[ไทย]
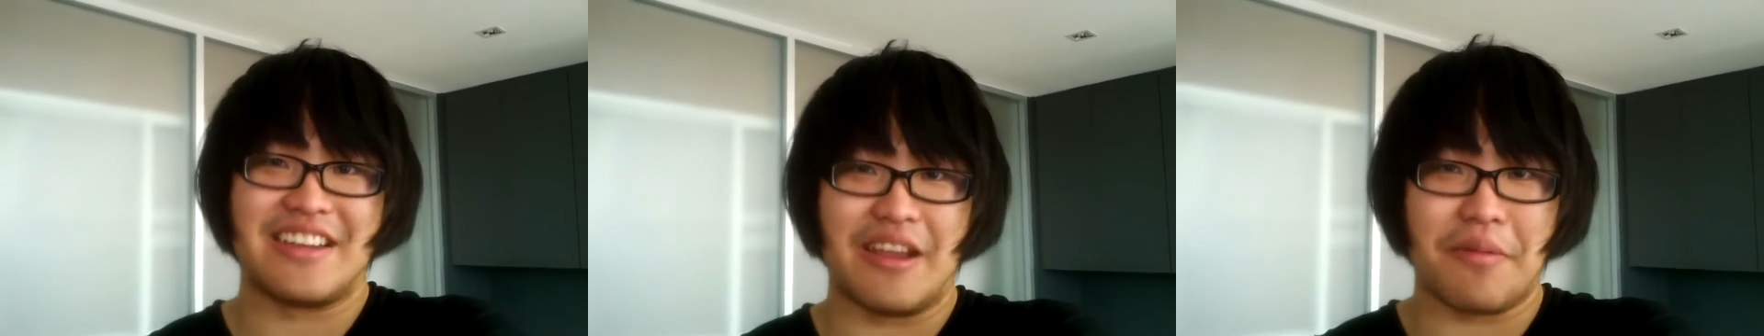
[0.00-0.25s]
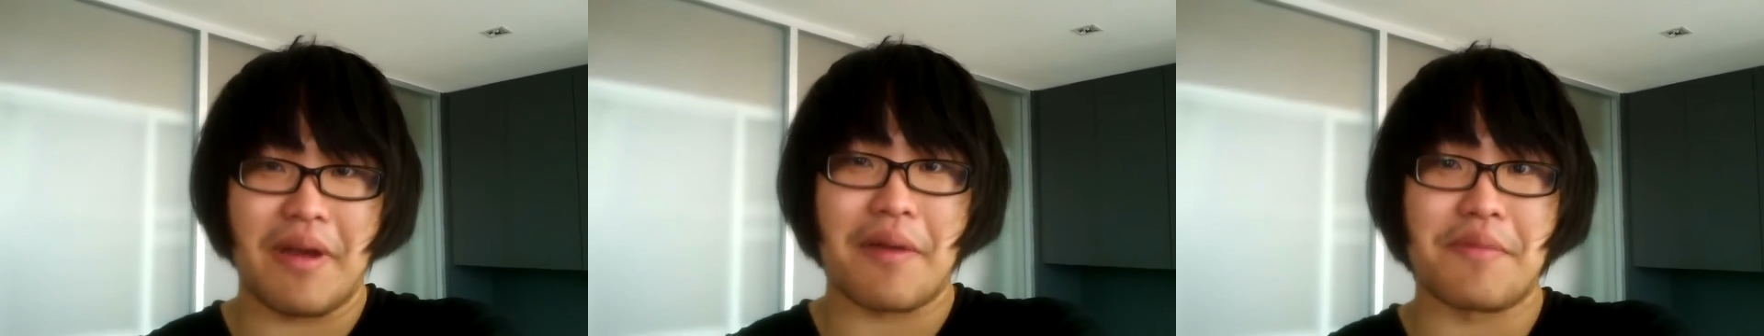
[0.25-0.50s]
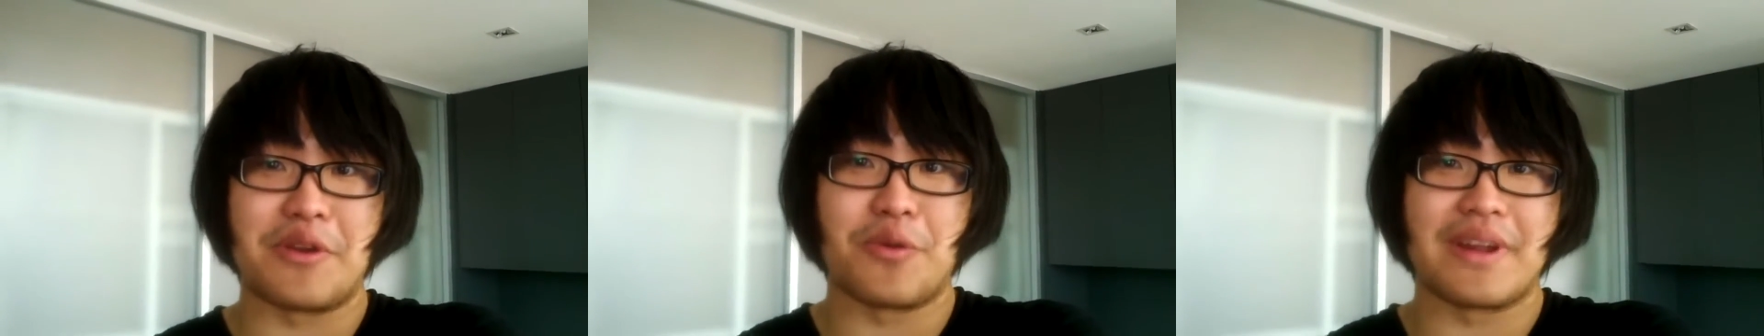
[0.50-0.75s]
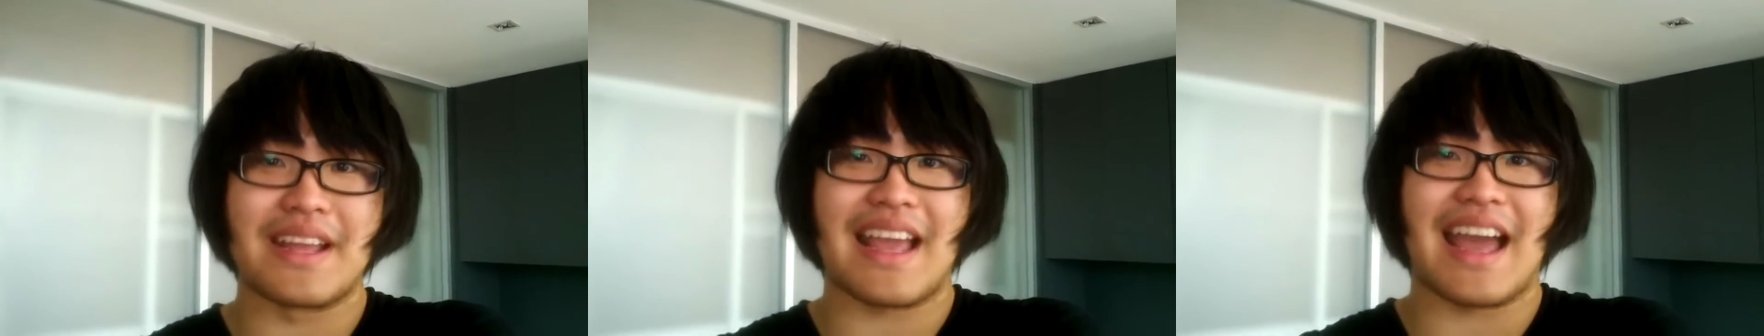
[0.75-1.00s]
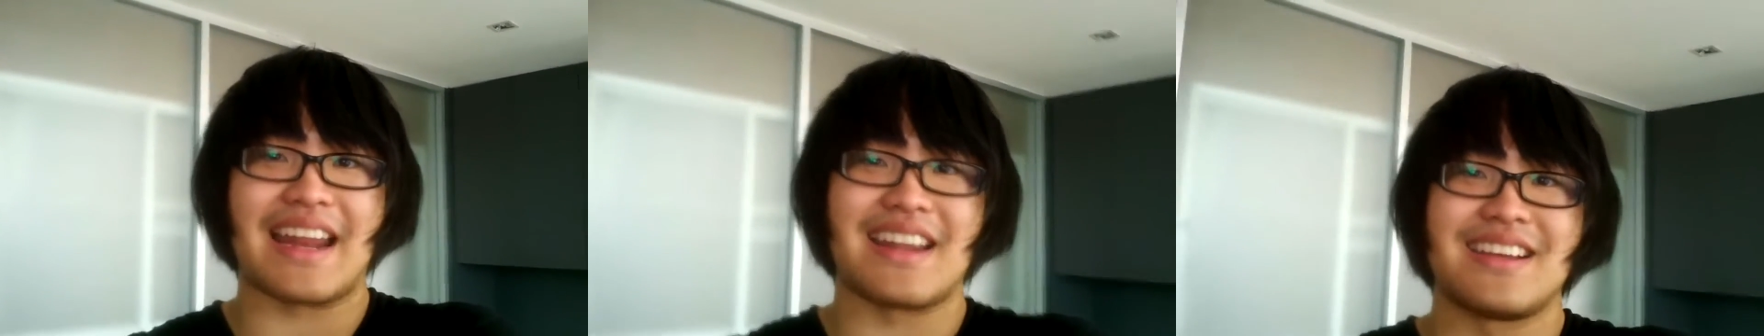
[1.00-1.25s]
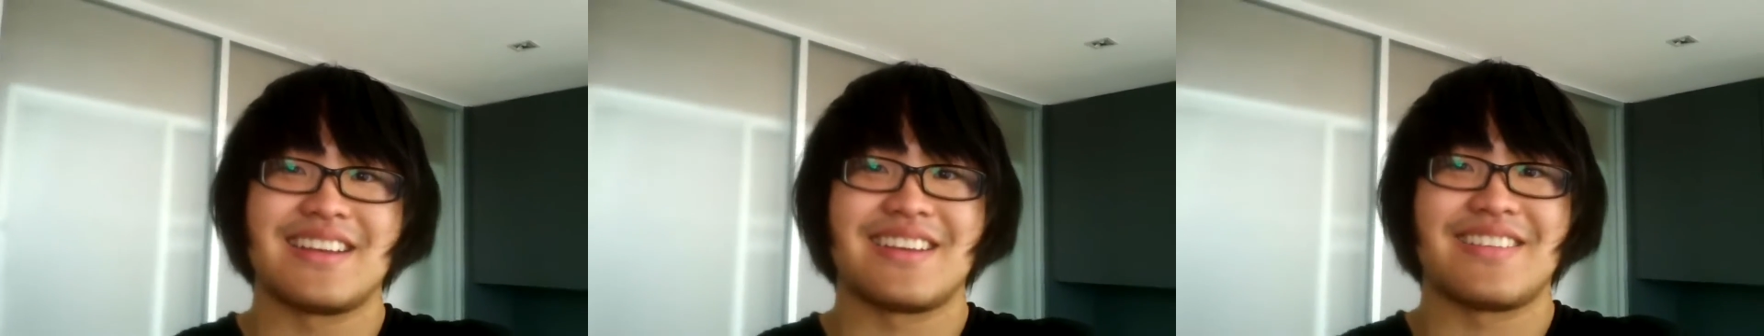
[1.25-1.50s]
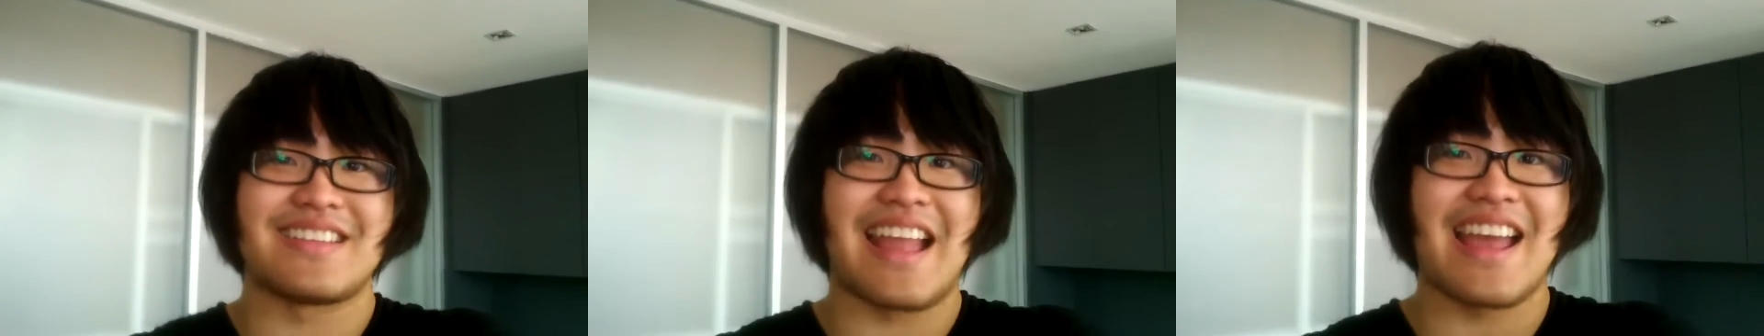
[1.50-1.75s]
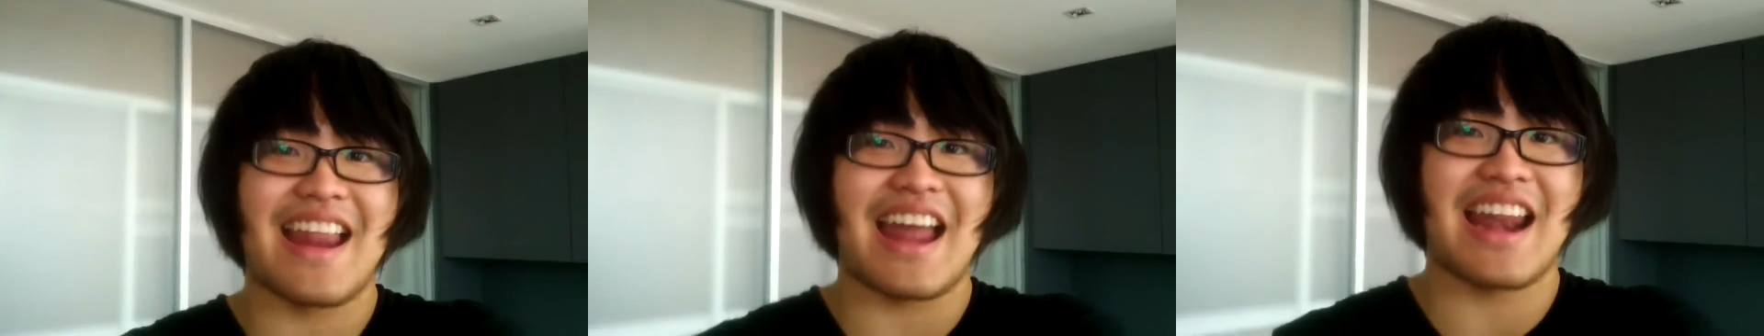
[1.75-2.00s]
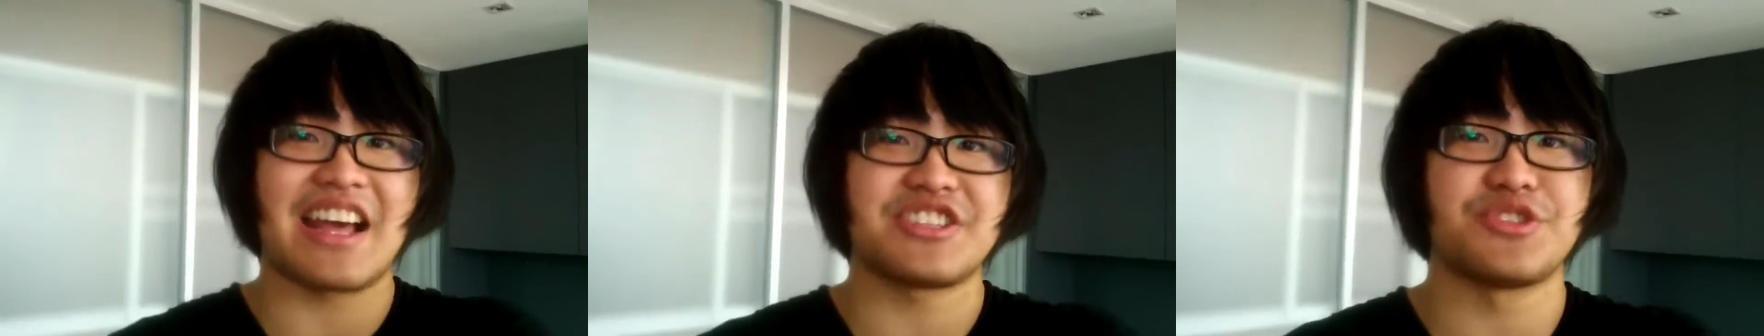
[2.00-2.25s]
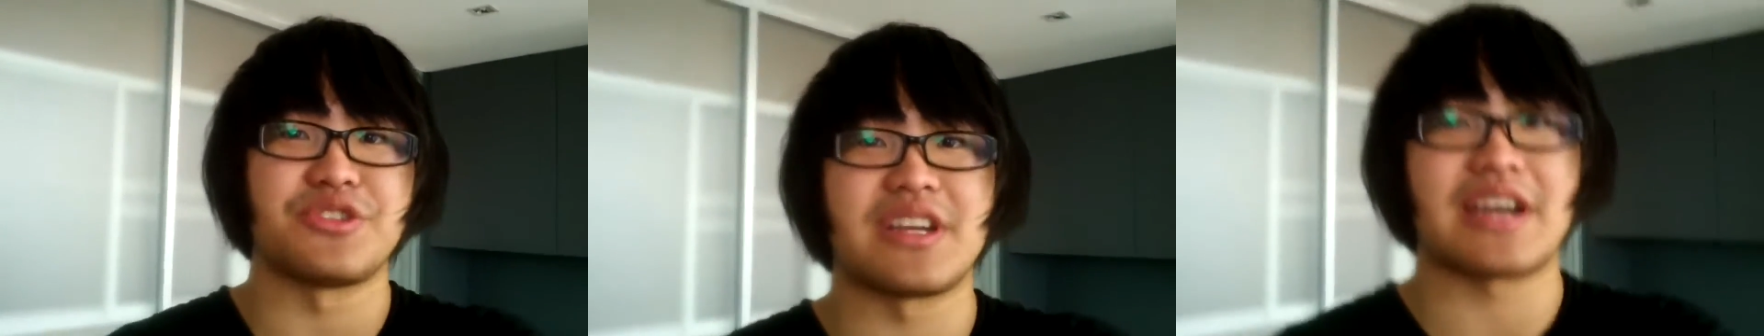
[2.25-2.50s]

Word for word: เดี๋ยวพามาดูบรรยากาศย้ายร้านล่าสุด